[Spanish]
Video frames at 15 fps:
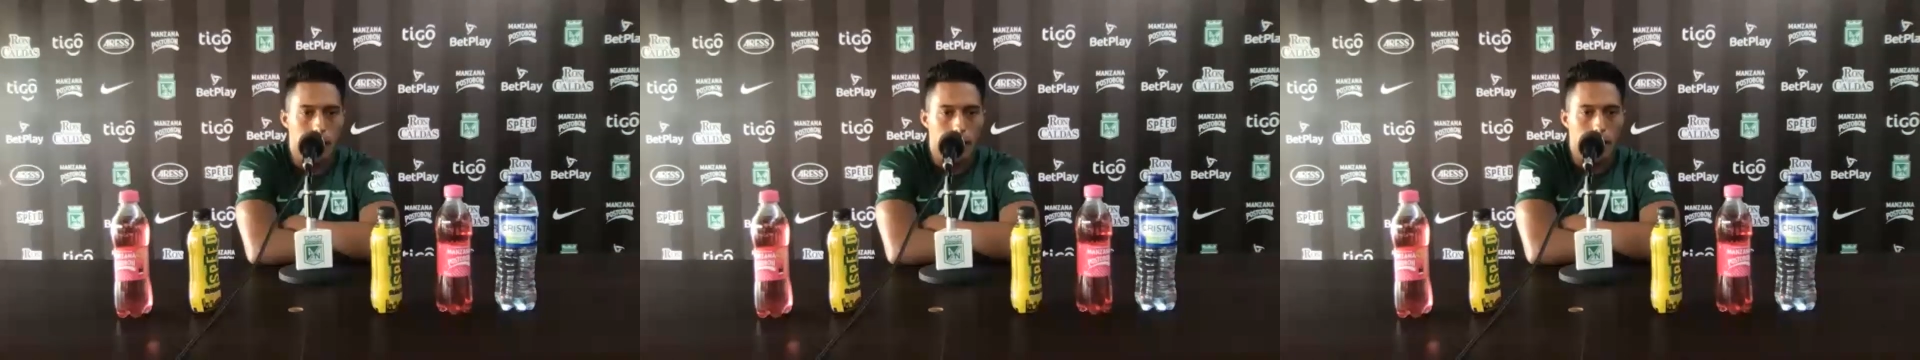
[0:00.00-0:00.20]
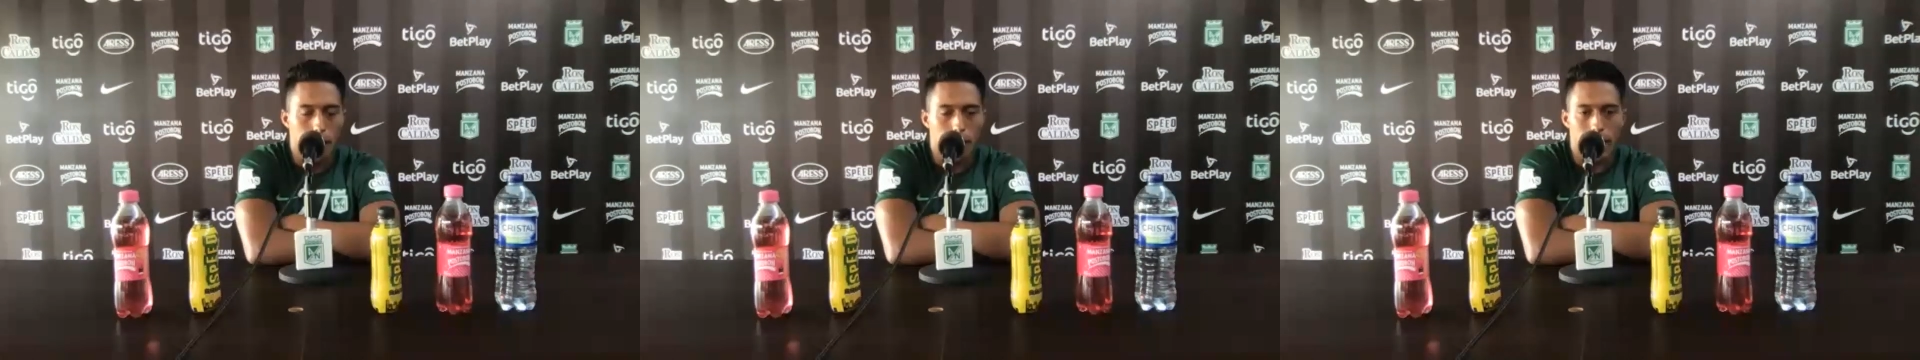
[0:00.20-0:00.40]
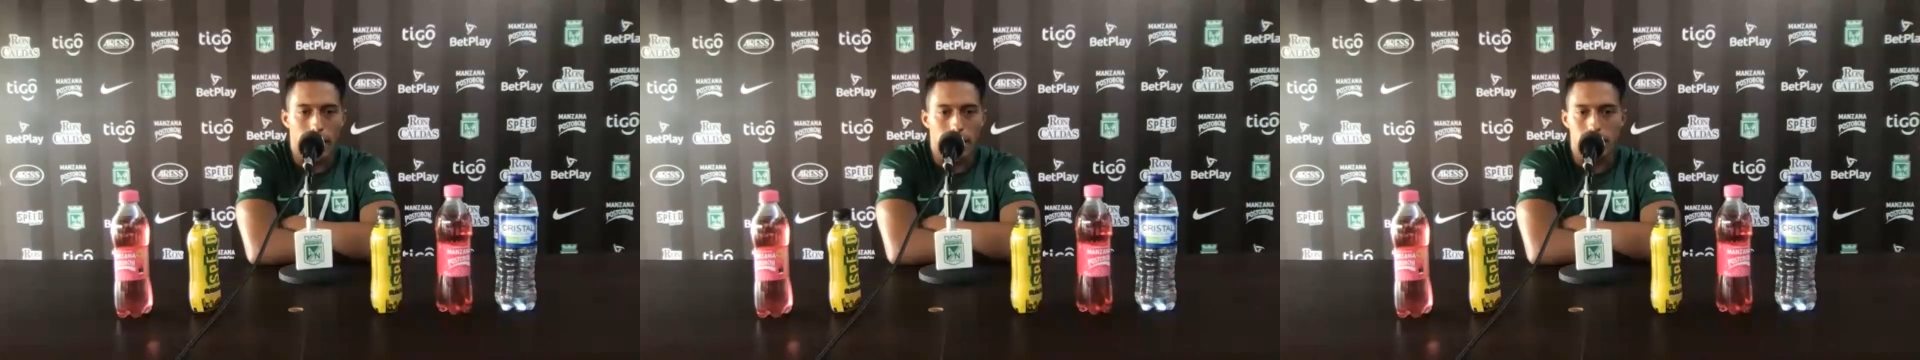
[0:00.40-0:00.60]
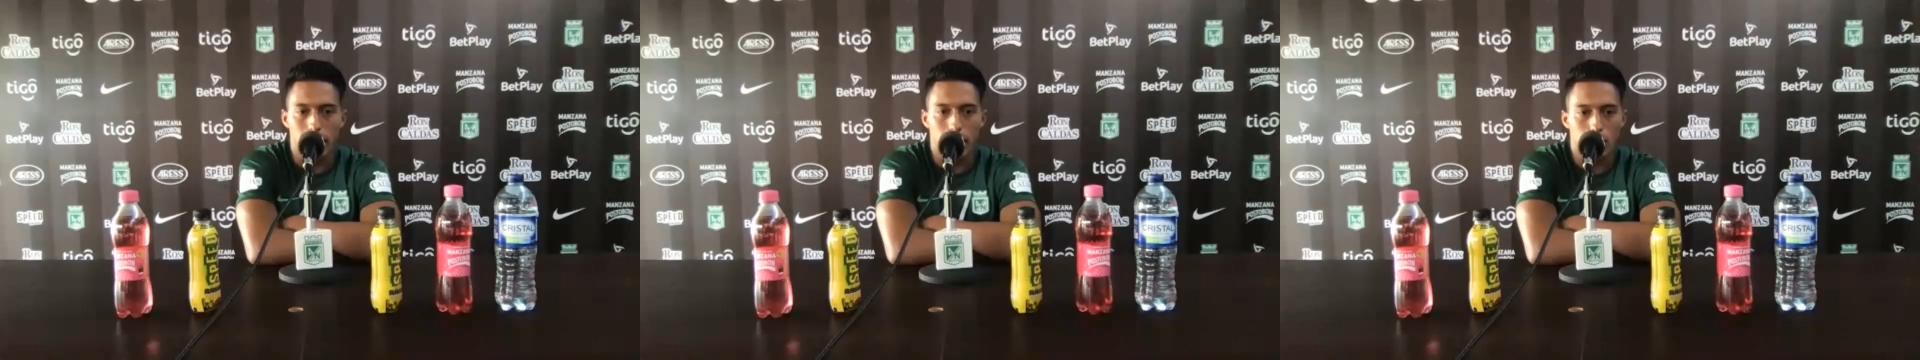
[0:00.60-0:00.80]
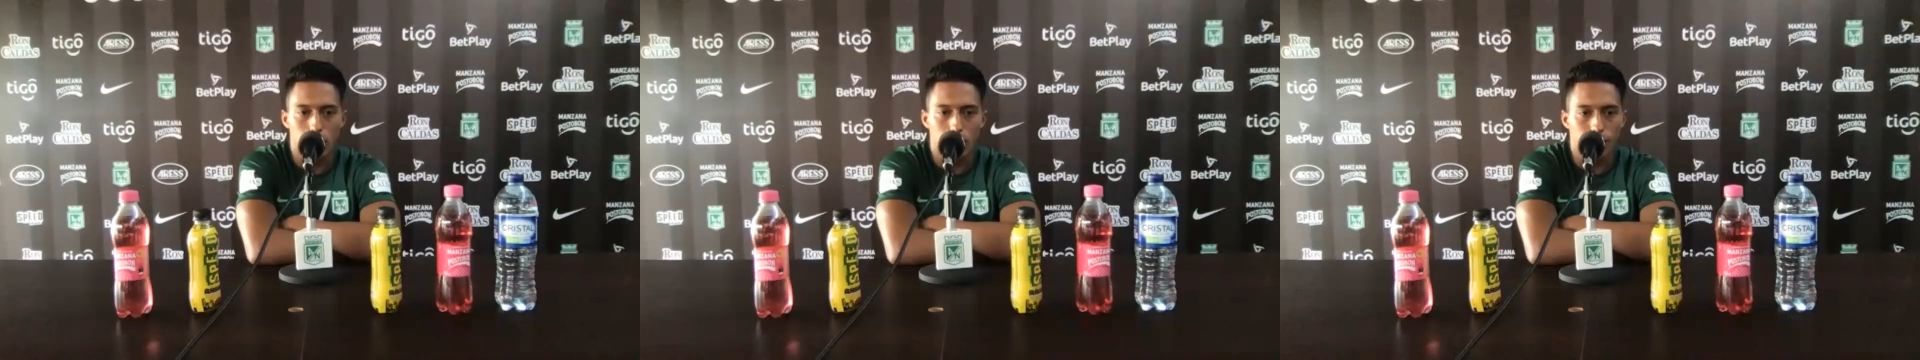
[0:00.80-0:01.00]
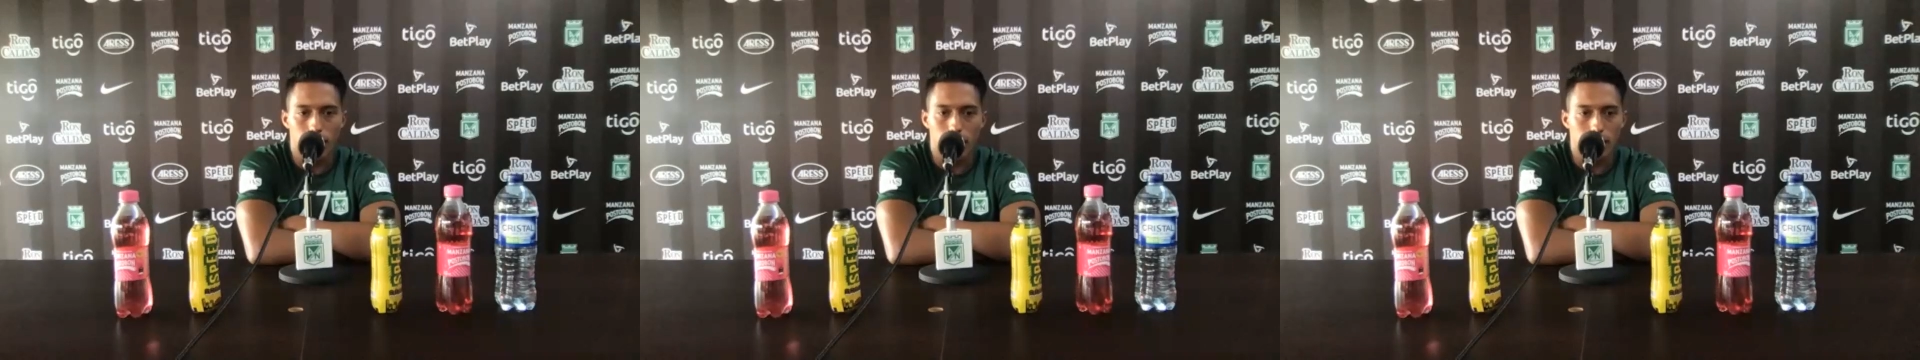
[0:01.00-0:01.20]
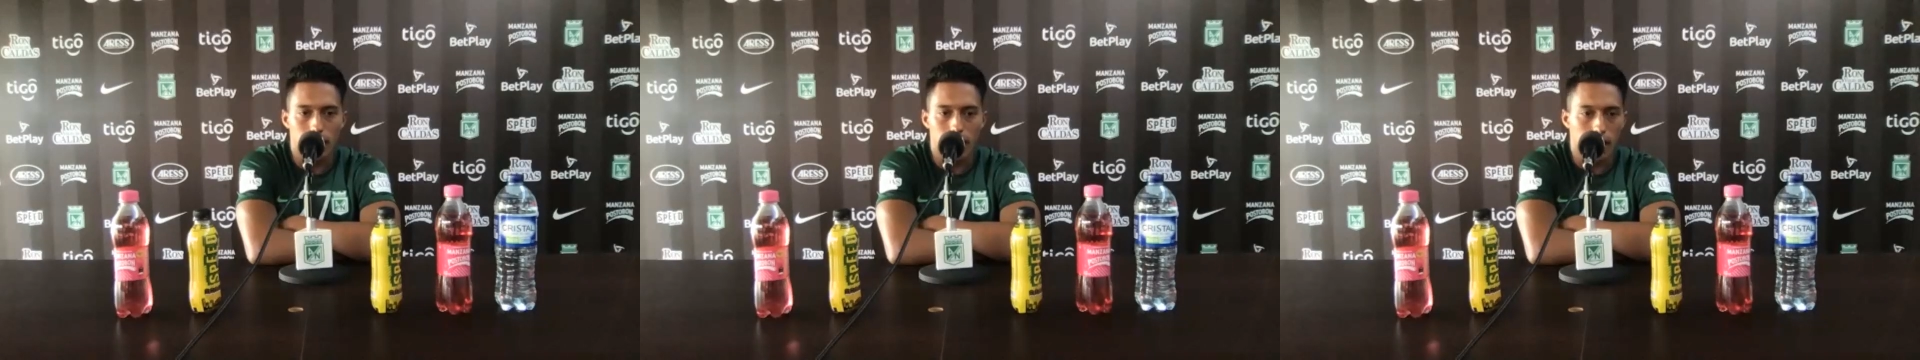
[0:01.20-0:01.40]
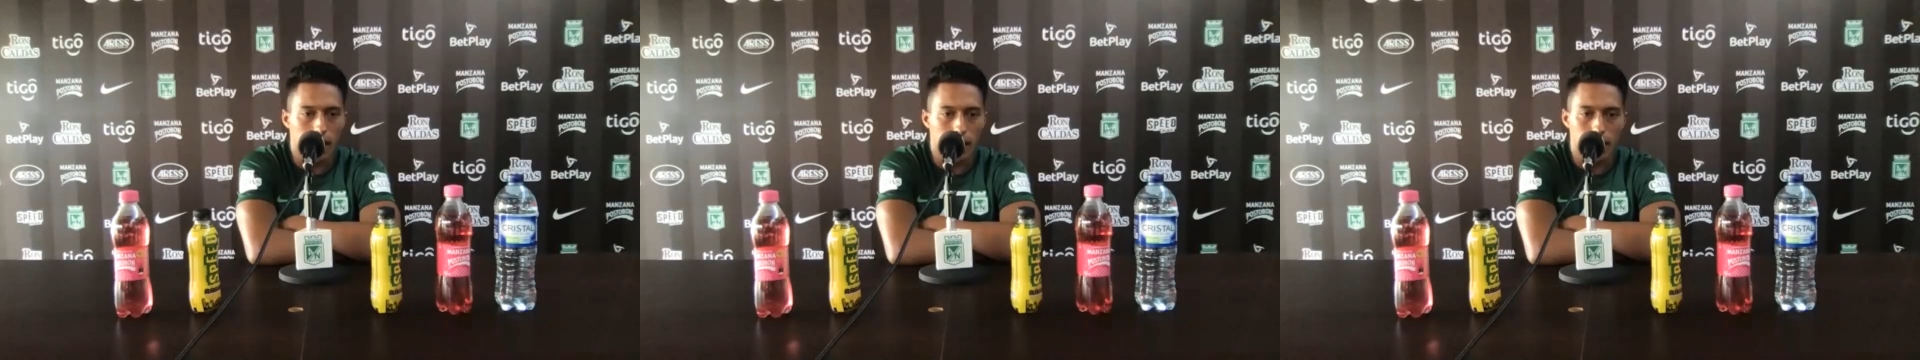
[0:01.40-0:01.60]
para hacerlo.
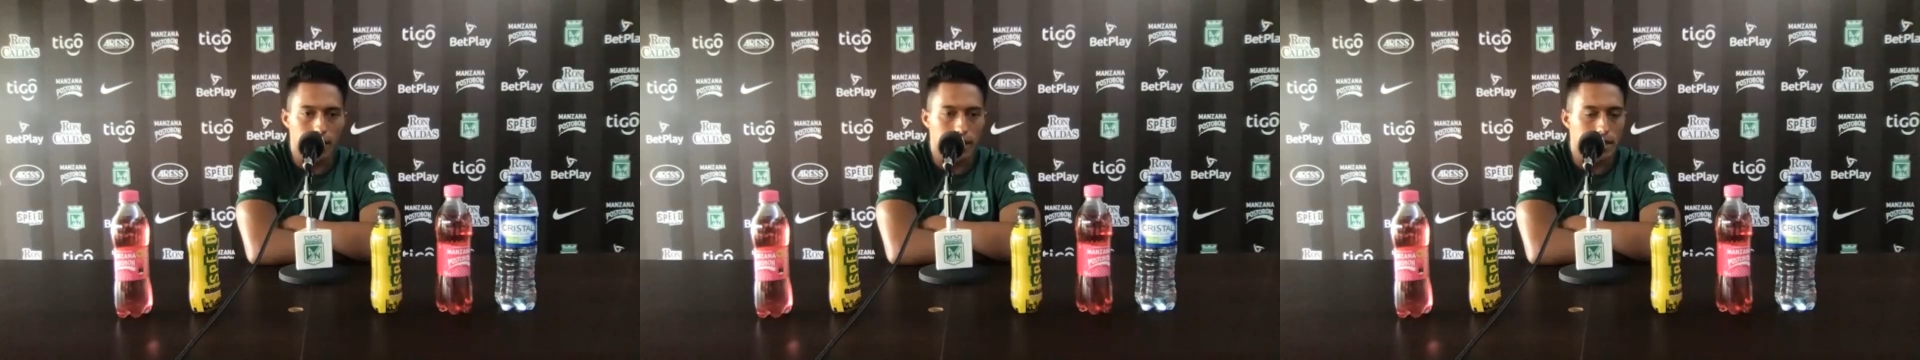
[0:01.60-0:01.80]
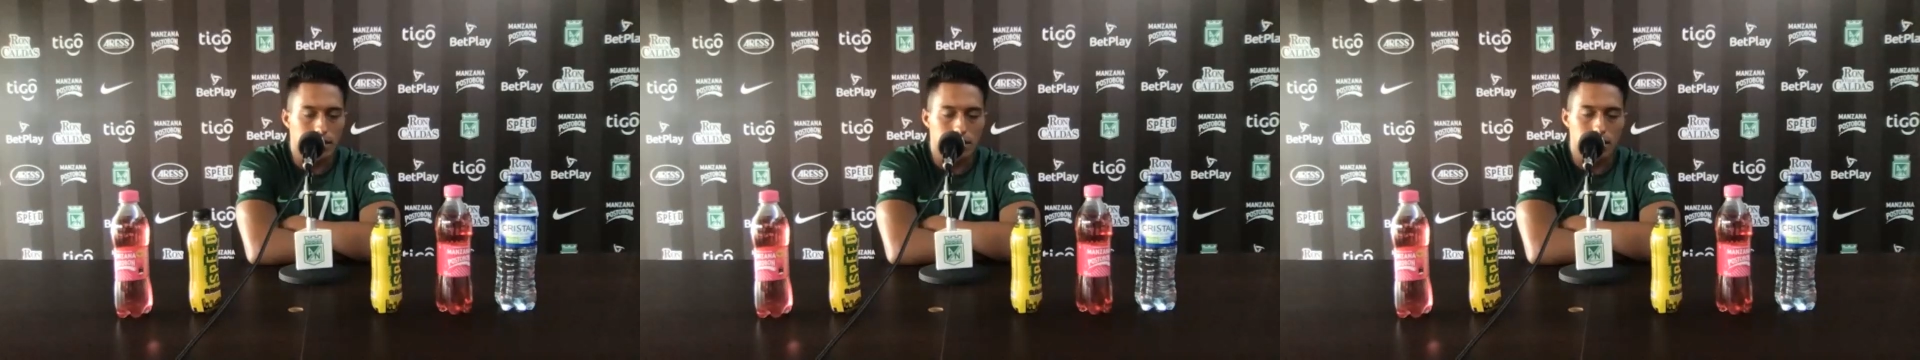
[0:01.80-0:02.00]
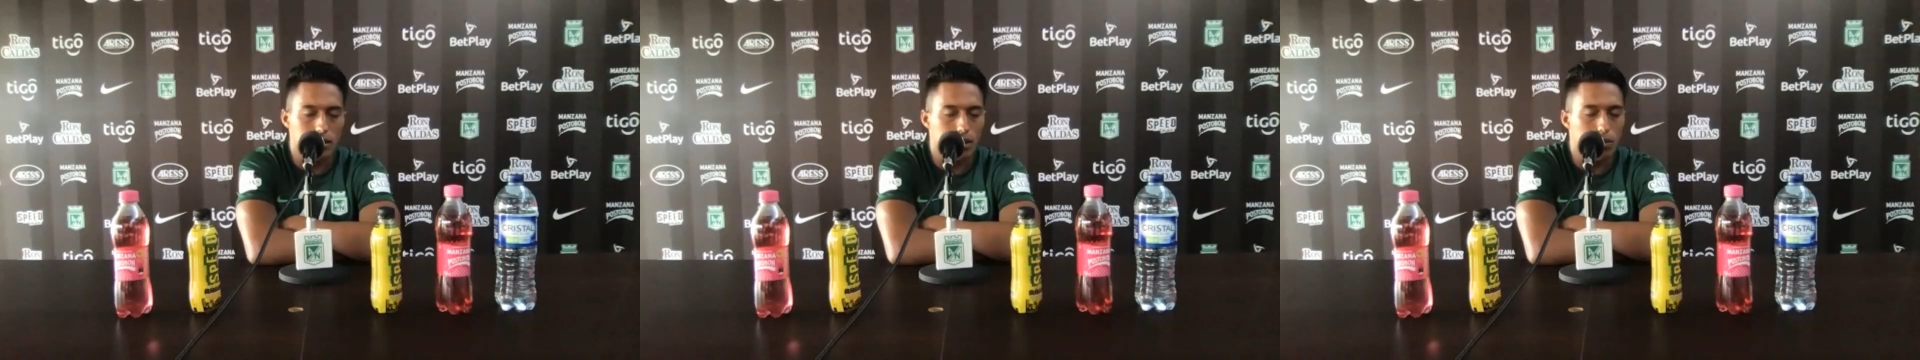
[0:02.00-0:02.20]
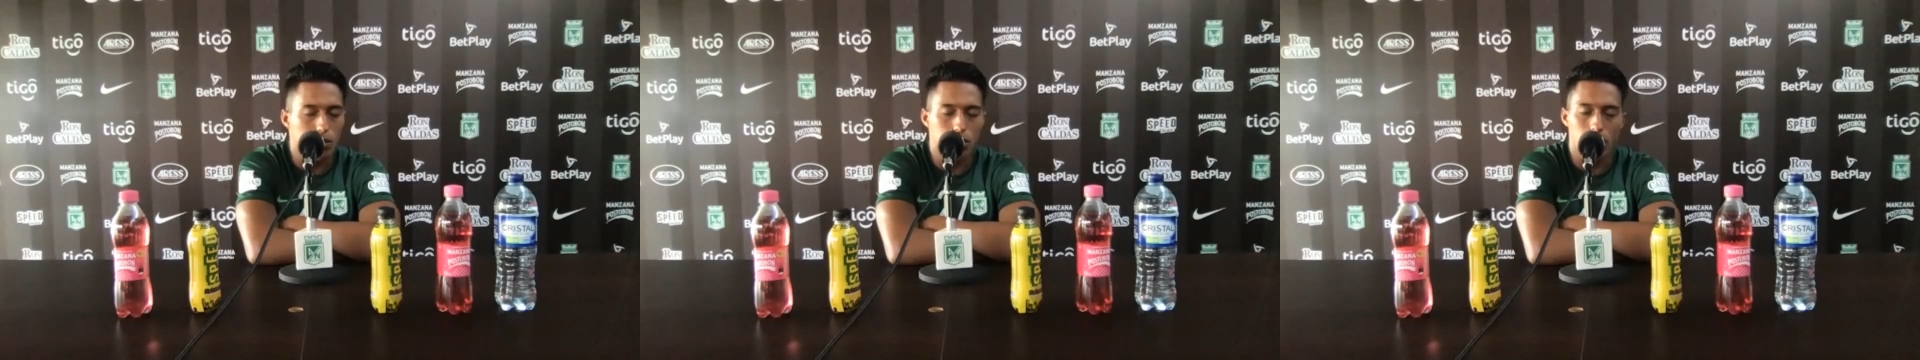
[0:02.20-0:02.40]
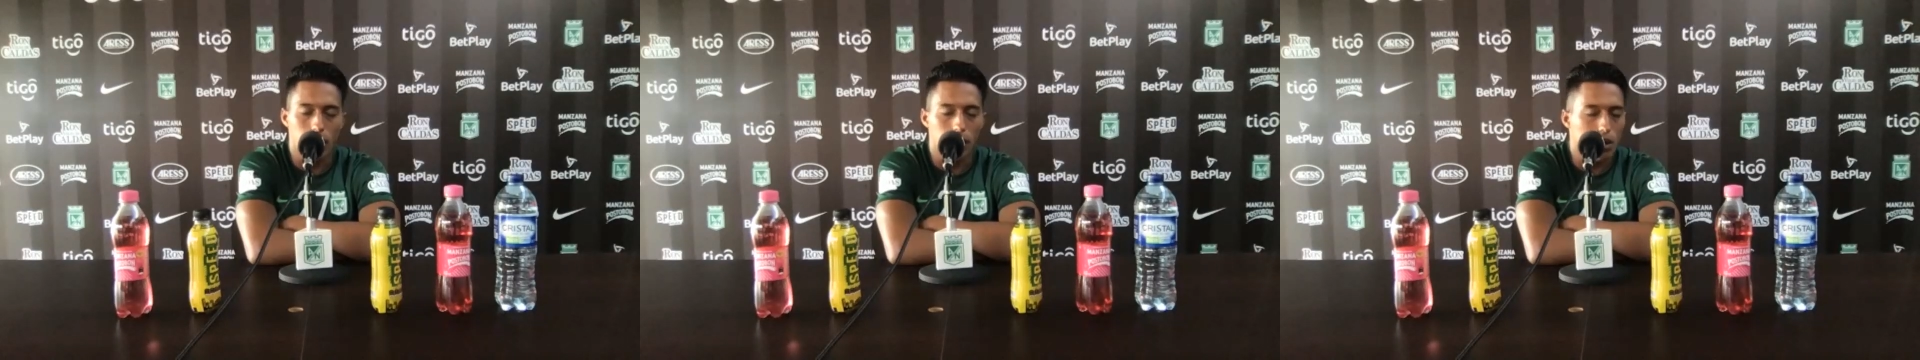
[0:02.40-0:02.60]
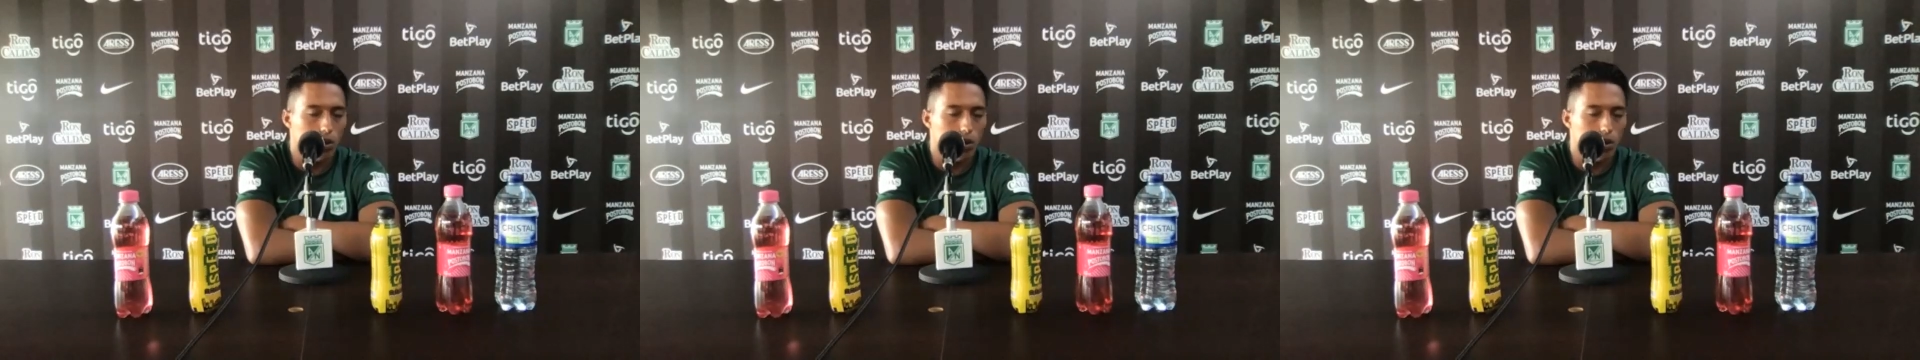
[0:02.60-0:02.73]
Falta es, como te digo,